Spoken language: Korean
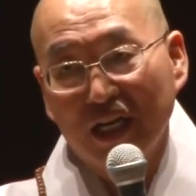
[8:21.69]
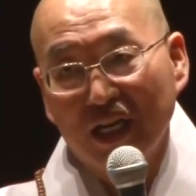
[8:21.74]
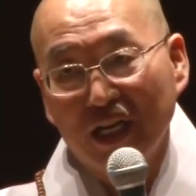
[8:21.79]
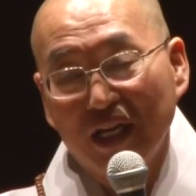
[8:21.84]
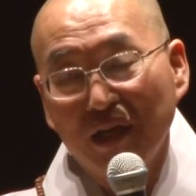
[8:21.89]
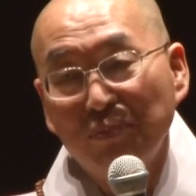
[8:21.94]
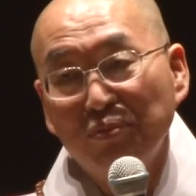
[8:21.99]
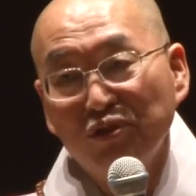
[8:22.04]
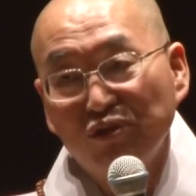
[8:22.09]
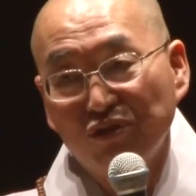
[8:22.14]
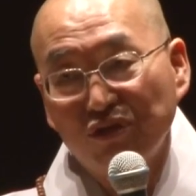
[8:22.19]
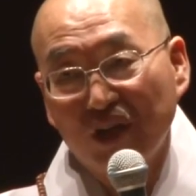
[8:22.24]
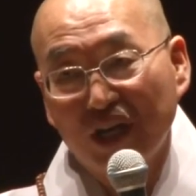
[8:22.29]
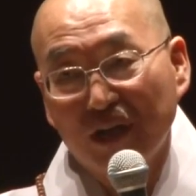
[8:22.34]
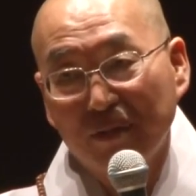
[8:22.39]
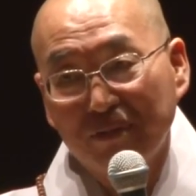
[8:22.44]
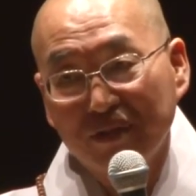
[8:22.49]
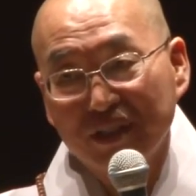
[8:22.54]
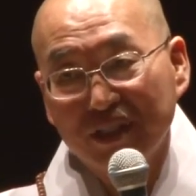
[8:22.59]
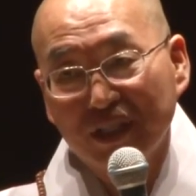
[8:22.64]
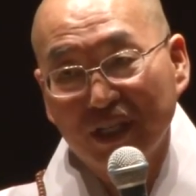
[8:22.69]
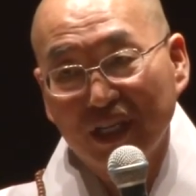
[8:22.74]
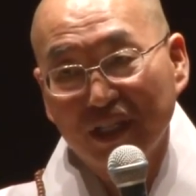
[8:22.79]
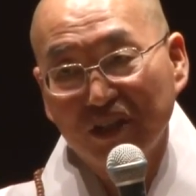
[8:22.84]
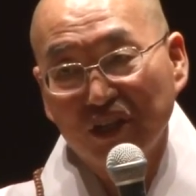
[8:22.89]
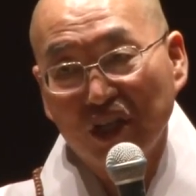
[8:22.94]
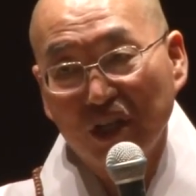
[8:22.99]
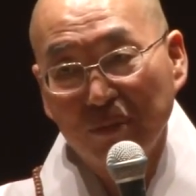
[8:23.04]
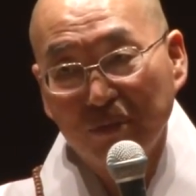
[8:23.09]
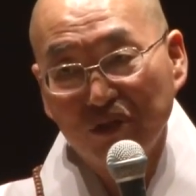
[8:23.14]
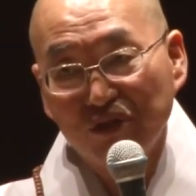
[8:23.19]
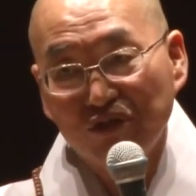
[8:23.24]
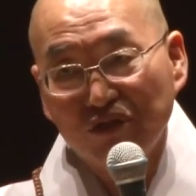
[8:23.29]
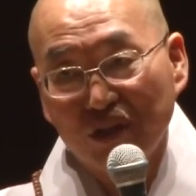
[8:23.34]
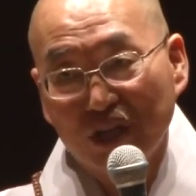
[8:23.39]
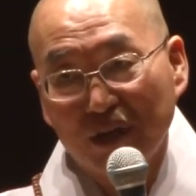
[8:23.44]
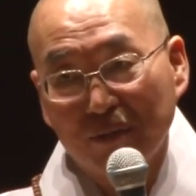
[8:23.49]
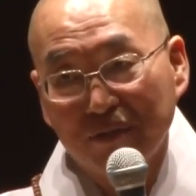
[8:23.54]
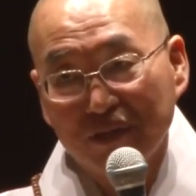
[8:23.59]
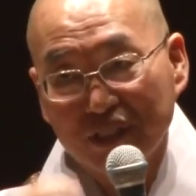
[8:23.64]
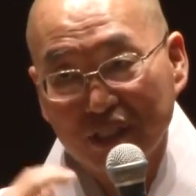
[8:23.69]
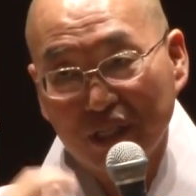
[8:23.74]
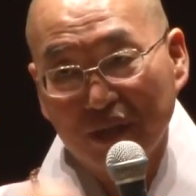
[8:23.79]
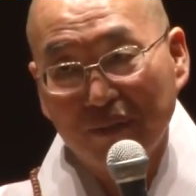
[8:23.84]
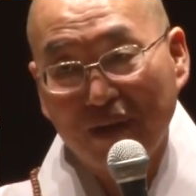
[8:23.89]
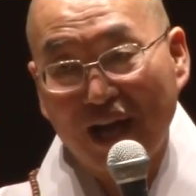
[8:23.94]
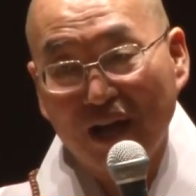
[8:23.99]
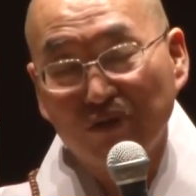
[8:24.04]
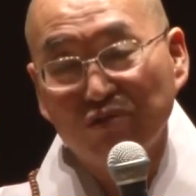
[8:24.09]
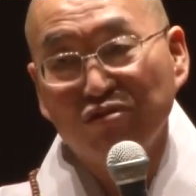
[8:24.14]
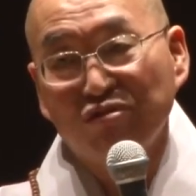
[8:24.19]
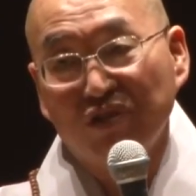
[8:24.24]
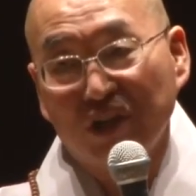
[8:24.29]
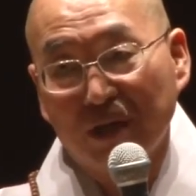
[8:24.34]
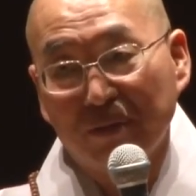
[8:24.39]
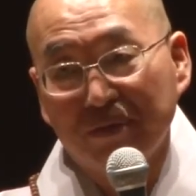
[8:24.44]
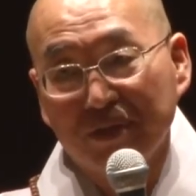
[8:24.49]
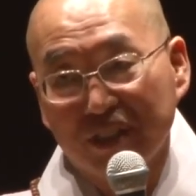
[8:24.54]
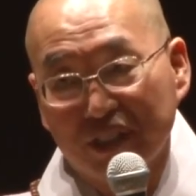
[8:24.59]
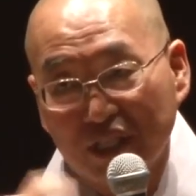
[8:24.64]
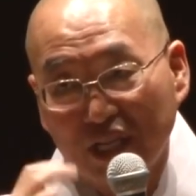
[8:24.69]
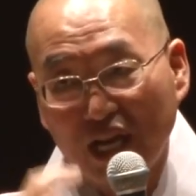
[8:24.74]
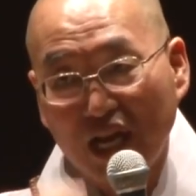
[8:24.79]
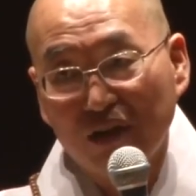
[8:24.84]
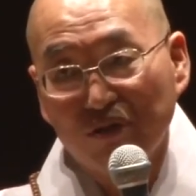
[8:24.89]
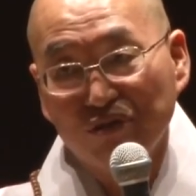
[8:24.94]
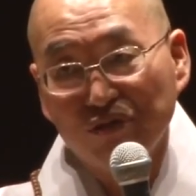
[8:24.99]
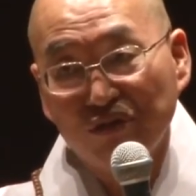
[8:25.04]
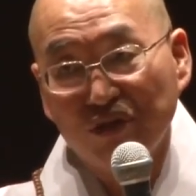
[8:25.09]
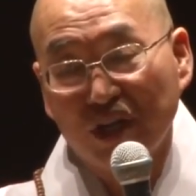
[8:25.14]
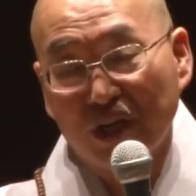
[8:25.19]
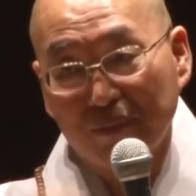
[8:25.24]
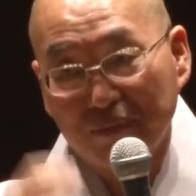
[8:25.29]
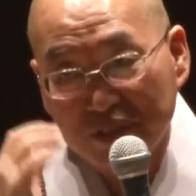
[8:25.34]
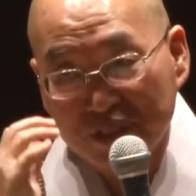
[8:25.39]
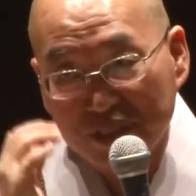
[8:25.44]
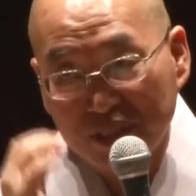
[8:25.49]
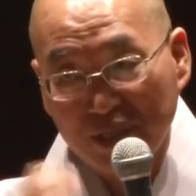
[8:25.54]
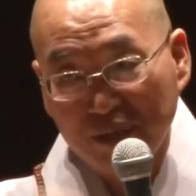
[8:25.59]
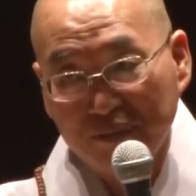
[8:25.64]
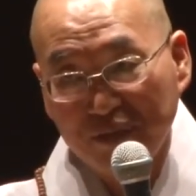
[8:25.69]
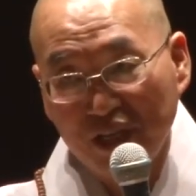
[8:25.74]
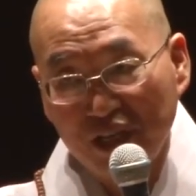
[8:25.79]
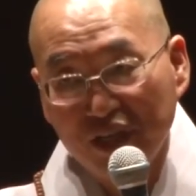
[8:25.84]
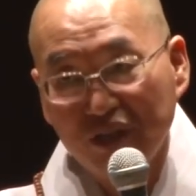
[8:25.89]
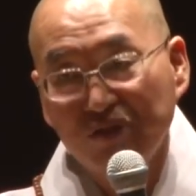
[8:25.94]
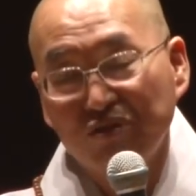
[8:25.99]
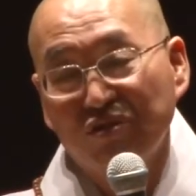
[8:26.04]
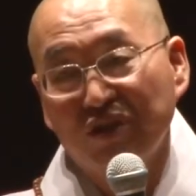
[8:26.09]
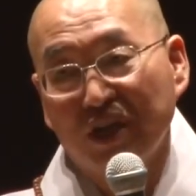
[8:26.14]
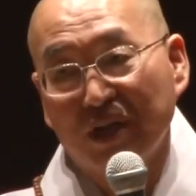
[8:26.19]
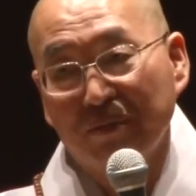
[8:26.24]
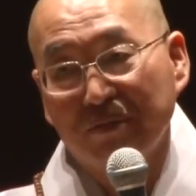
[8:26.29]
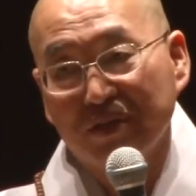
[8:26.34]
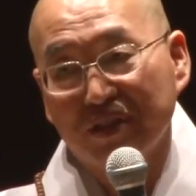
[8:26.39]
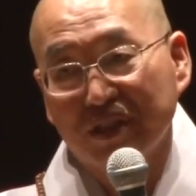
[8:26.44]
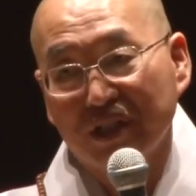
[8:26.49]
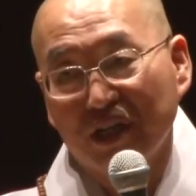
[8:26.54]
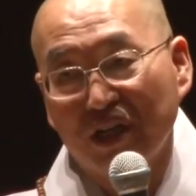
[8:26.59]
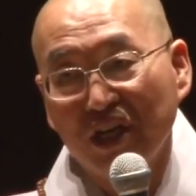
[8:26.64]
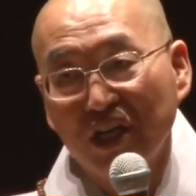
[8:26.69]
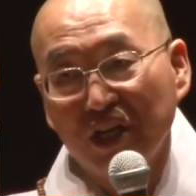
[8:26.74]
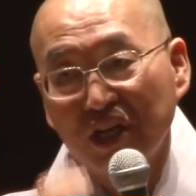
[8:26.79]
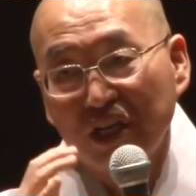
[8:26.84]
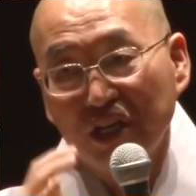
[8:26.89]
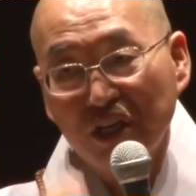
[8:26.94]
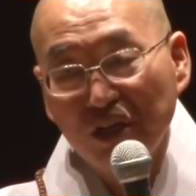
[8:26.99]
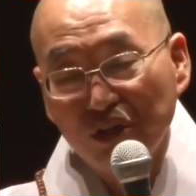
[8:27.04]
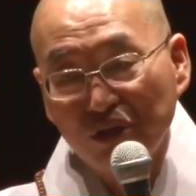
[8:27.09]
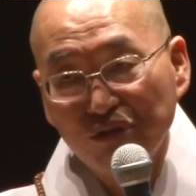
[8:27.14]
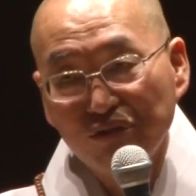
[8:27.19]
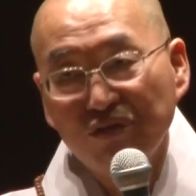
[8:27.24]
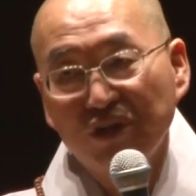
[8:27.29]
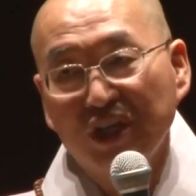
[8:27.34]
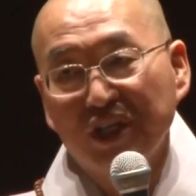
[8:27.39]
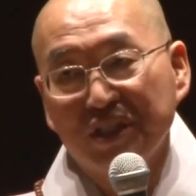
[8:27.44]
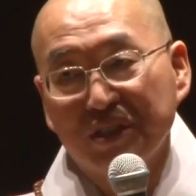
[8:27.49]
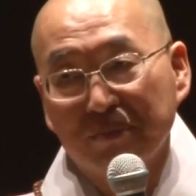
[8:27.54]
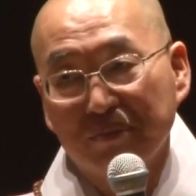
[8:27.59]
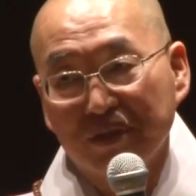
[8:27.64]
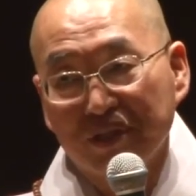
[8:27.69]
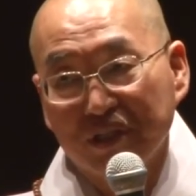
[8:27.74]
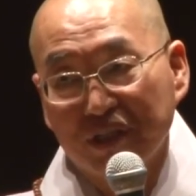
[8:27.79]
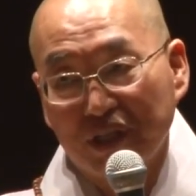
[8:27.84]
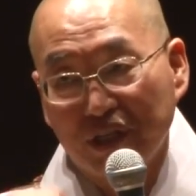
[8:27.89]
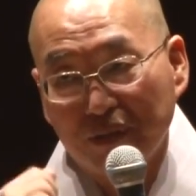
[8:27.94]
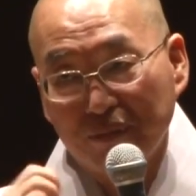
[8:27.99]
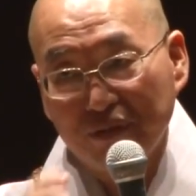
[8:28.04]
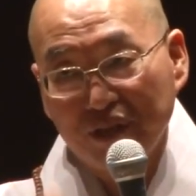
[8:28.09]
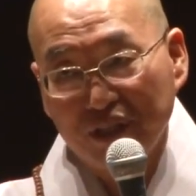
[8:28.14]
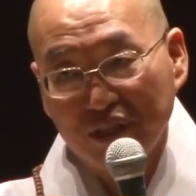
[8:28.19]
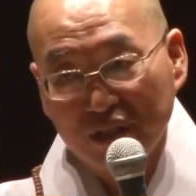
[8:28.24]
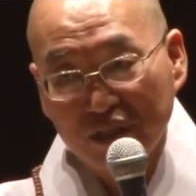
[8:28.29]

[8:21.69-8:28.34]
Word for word: 1분 윤회가 벗어나죠. 1분 윤회가 벗어나면 하루 윤회가 벗어나, 하루 윤회가 벗어나면 1년 윤회가 벗어나, 1년 윤회에서 벗어나면